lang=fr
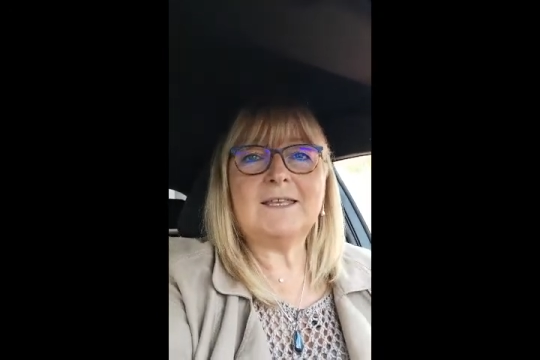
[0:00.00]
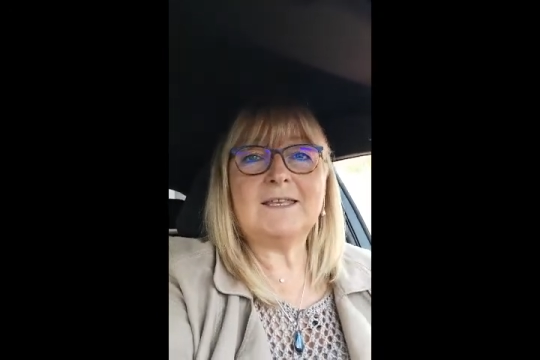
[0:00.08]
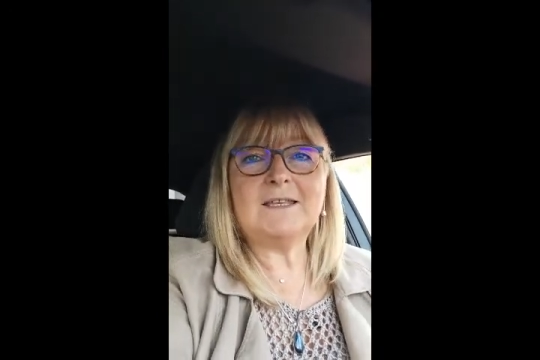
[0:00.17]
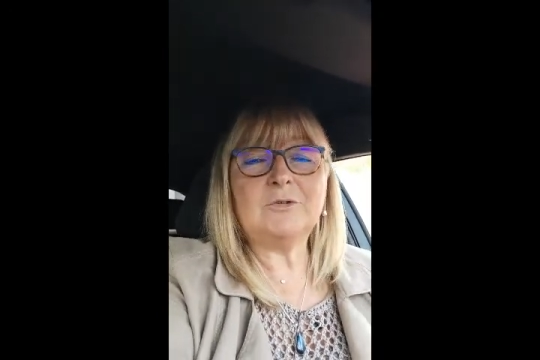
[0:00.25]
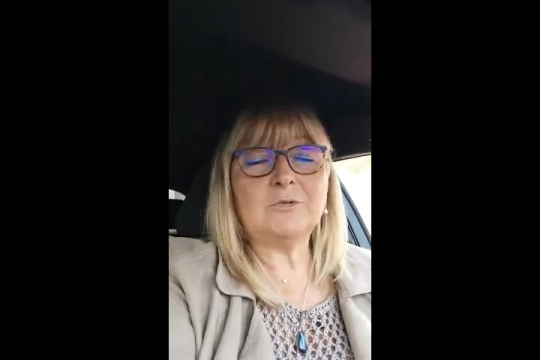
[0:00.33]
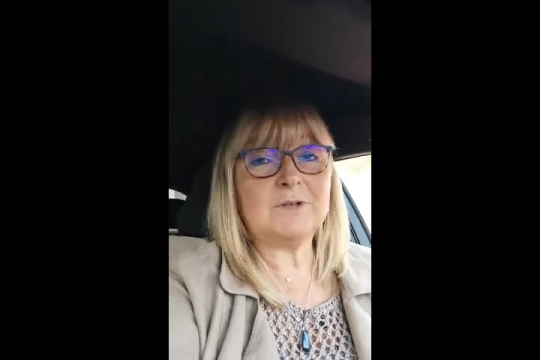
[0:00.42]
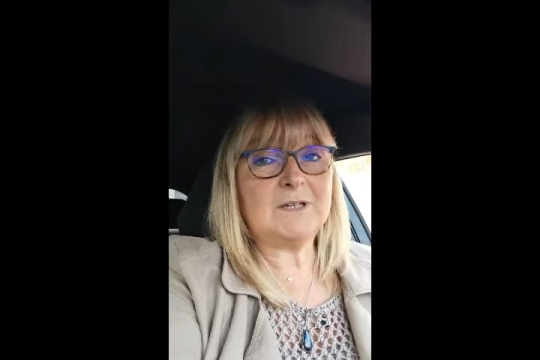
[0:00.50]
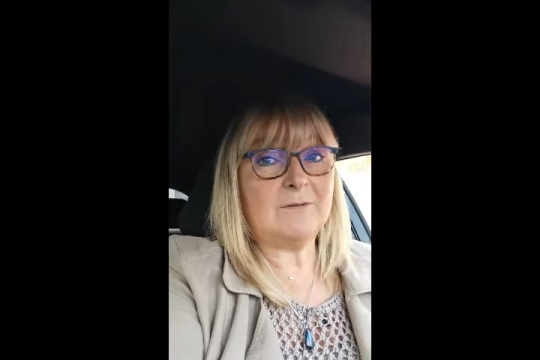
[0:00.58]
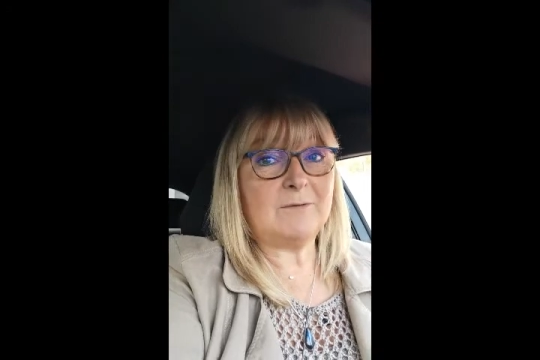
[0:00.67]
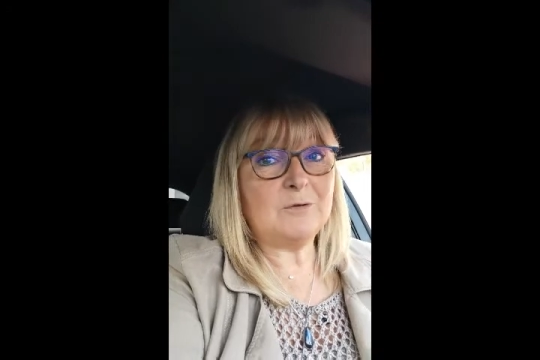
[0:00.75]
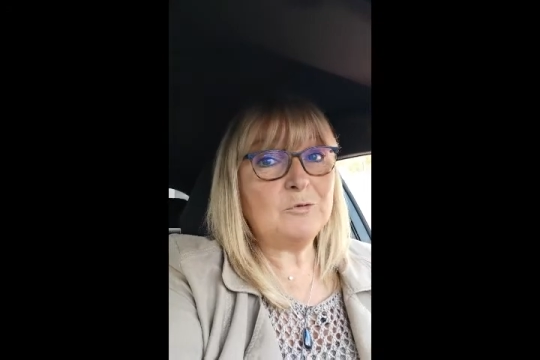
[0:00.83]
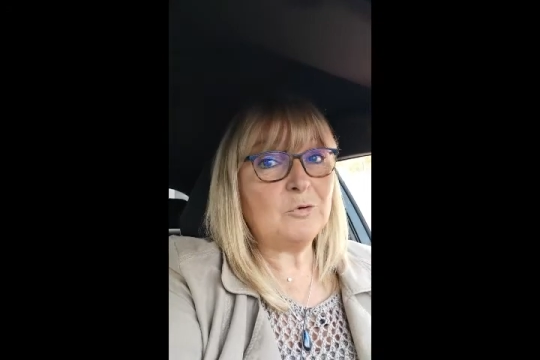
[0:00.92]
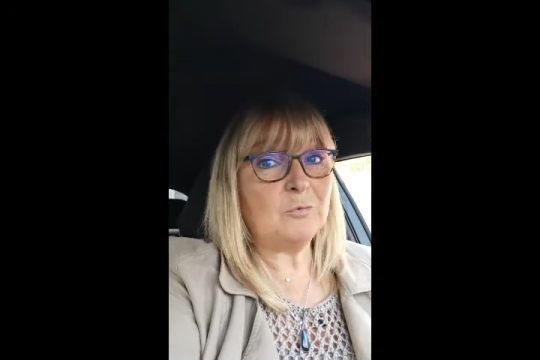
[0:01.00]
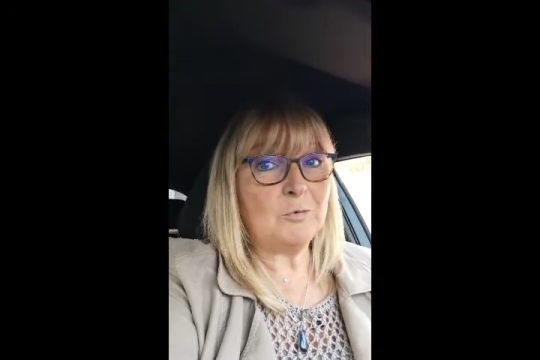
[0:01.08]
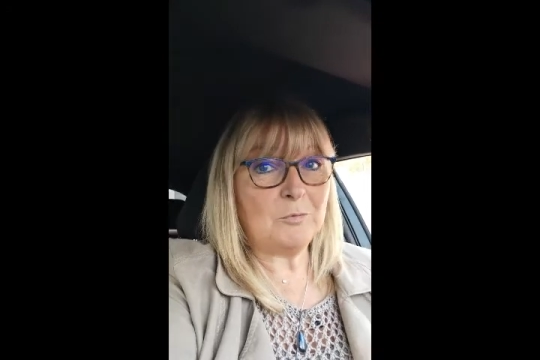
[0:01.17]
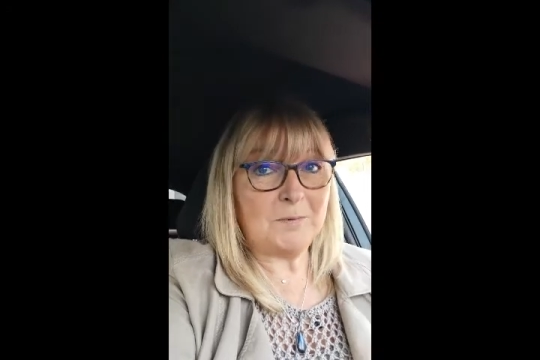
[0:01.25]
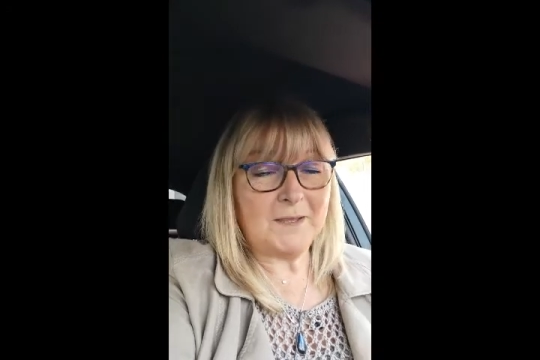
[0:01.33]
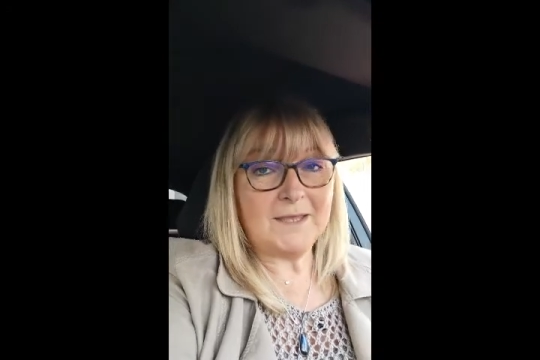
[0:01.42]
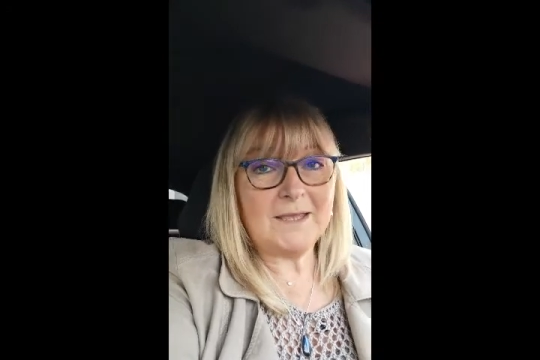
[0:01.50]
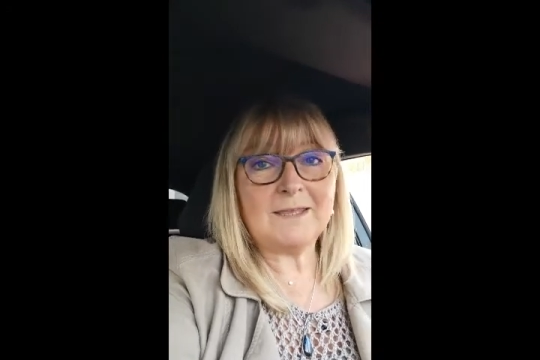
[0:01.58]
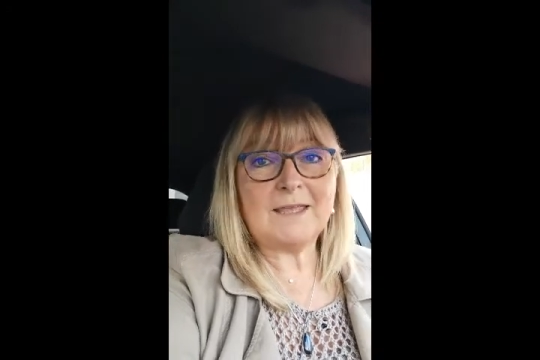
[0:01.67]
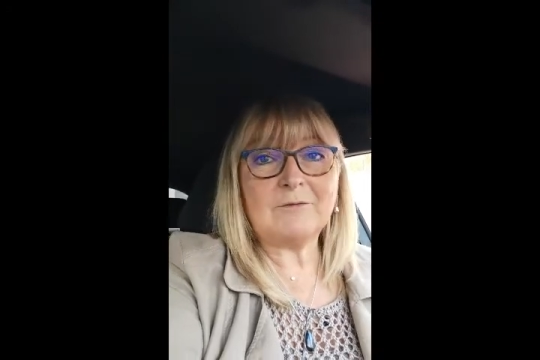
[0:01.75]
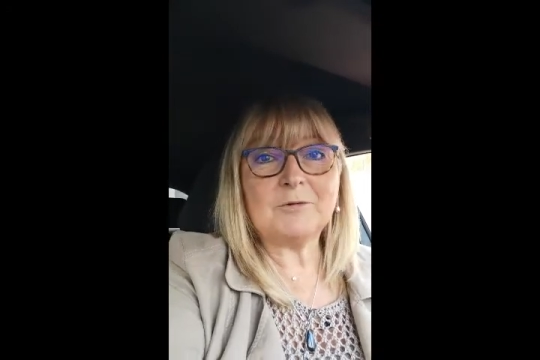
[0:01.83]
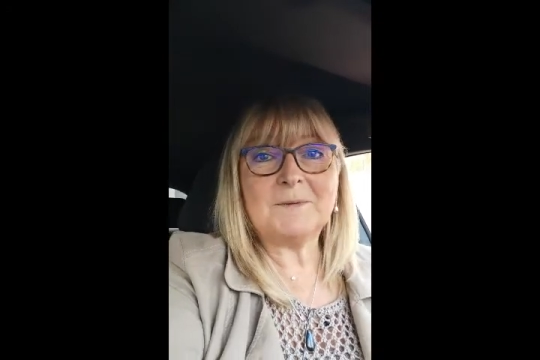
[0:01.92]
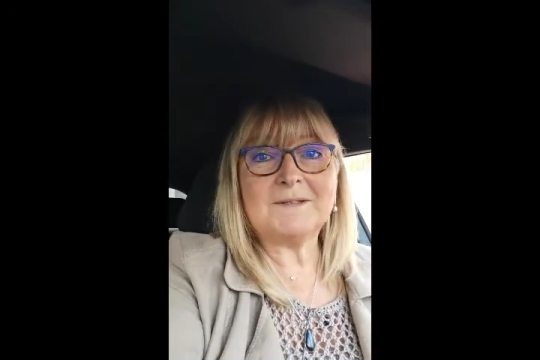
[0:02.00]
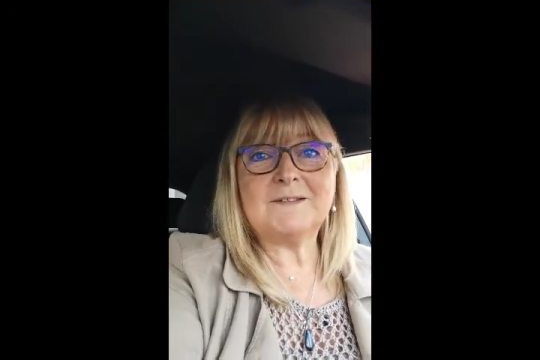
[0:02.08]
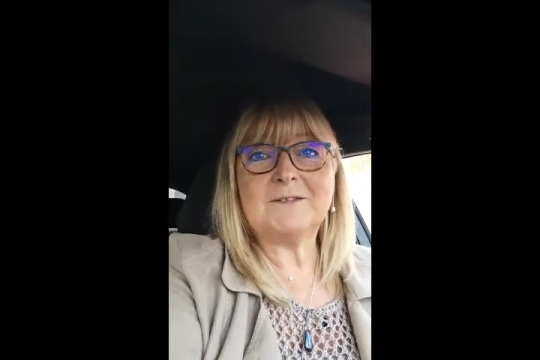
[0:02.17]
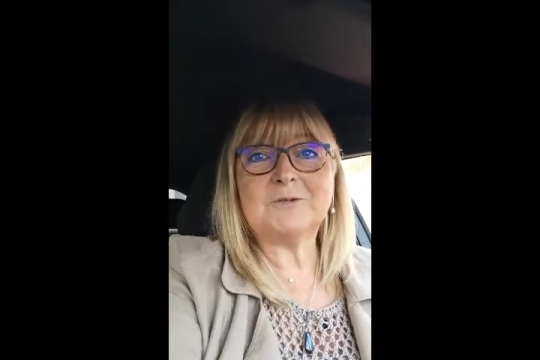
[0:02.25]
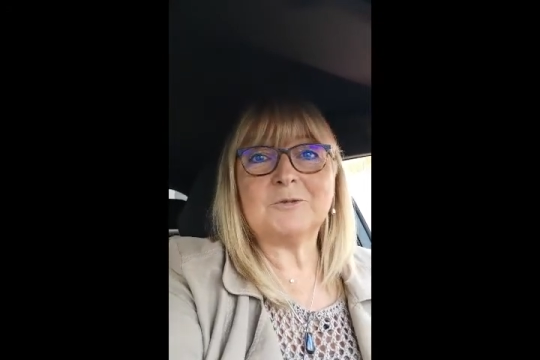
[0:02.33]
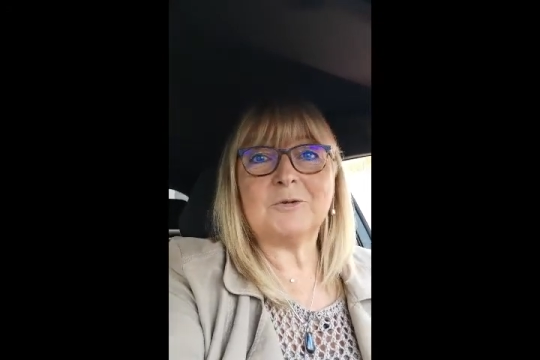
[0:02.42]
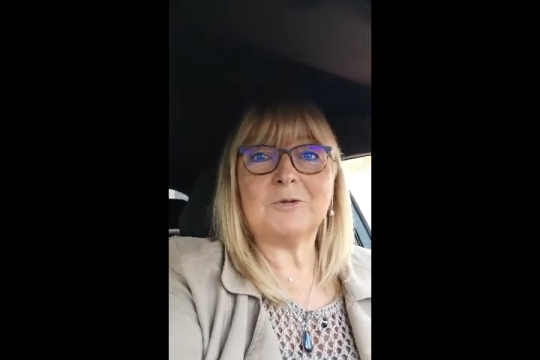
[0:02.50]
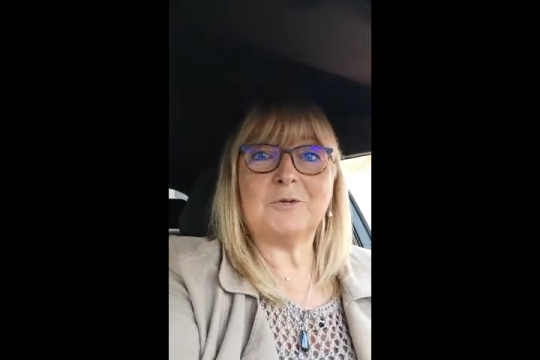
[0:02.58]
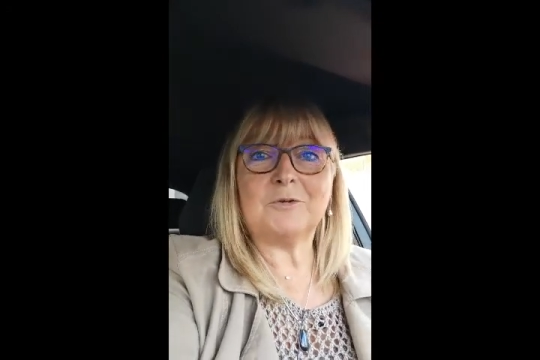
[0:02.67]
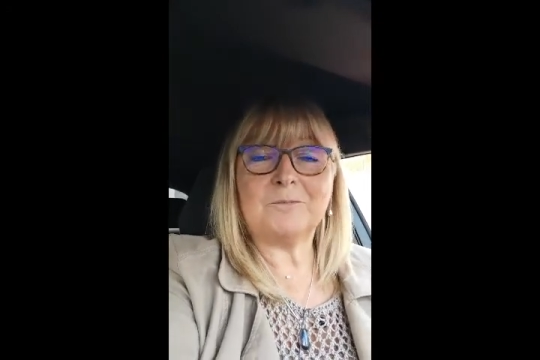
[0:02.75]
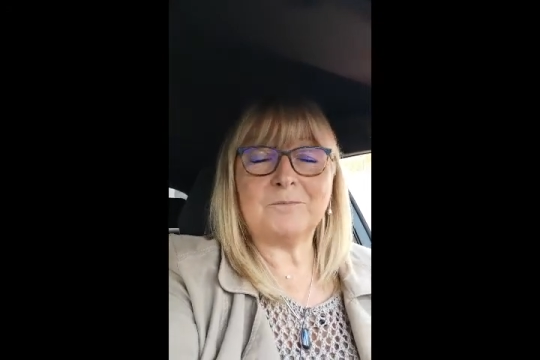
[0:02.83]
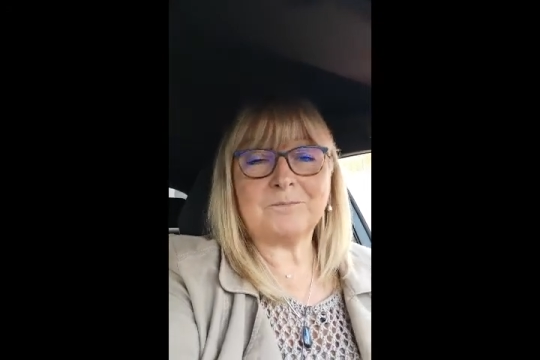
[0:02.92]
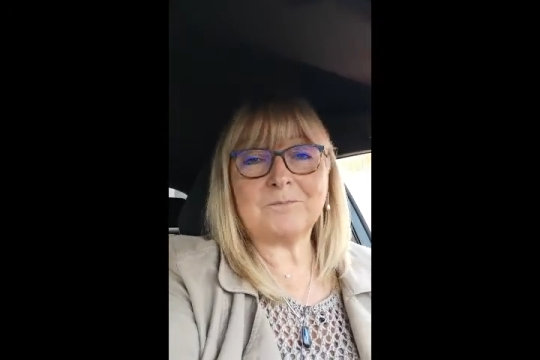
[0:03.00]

Et donc, il a fallu qu'on me perde Et avant de passer sur, euh,